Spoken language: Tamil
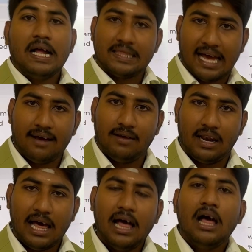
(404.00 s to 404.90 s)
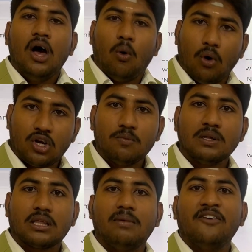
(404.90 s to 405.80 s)
தேவையில்ல
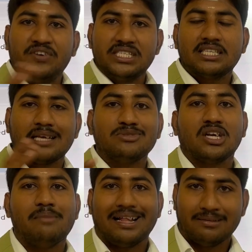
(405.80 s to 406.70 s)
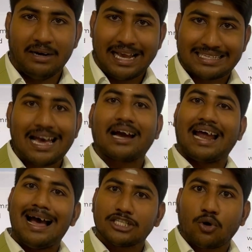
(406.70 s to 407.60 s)
ஒட்டுமொத்தமாக ஃபிசிக்ஸ் கெமிஸ்ட்ரி மேத்தமெட்டிக்ஸ்க்கு
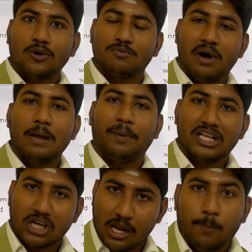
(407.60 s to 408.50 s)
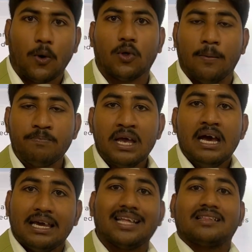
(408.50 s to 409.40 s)
கிராஷ் கோர்ஸ் மாதிரி படித்தாலே போதும்
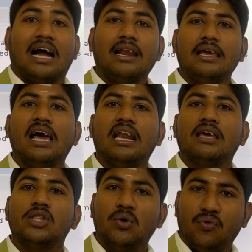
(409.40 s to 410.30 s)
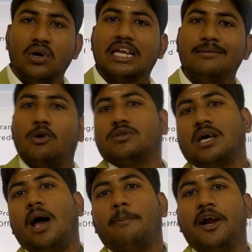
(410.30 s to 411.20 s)
இதை தனியாக நீங்கள் வந்து ஃபுல் டைம் கோர்ஸ்
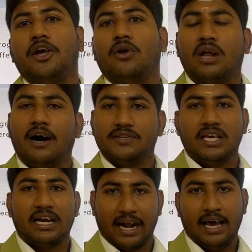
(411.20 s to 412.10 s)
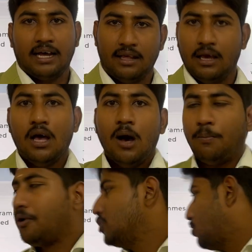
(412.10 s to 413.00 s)
எல்லாம் படிக்கணுங்கிற அவசியம் கிடையாது
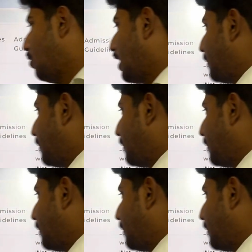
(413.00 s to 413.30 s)
புரிஞ்சுக்கோங்க